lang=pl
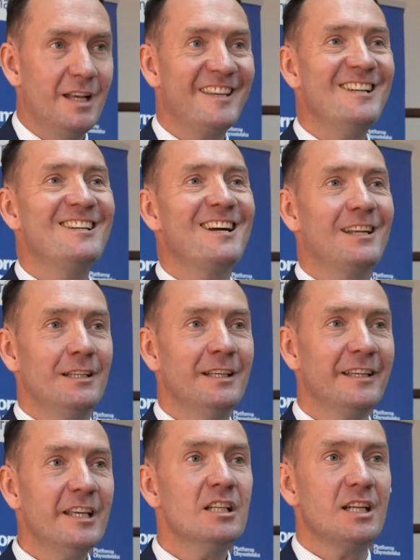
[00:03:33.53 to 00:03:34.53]
Kilka,
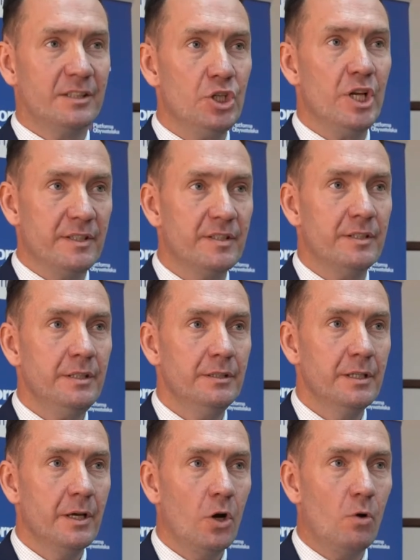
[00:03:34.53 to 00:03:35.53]
kilka tysięcy,
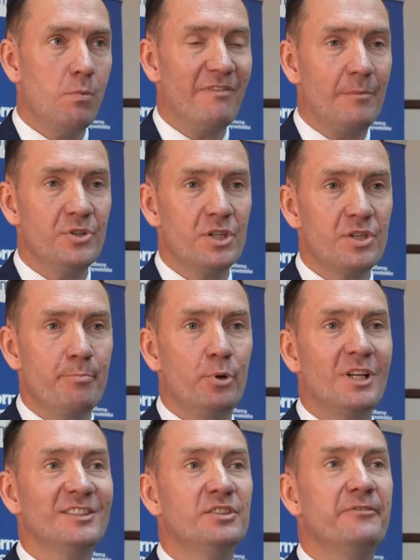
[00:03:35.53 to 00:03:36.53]
obawiam się, że
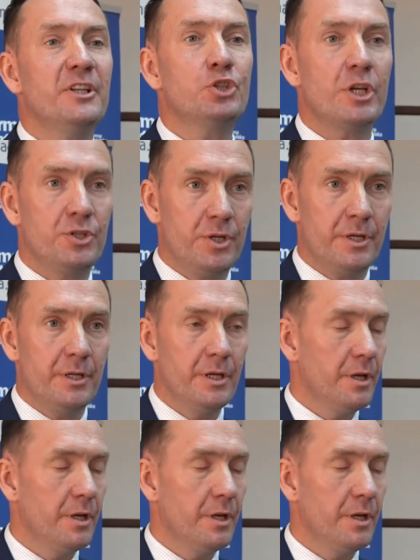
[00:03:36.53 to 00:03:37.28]
ponad dwie trzecie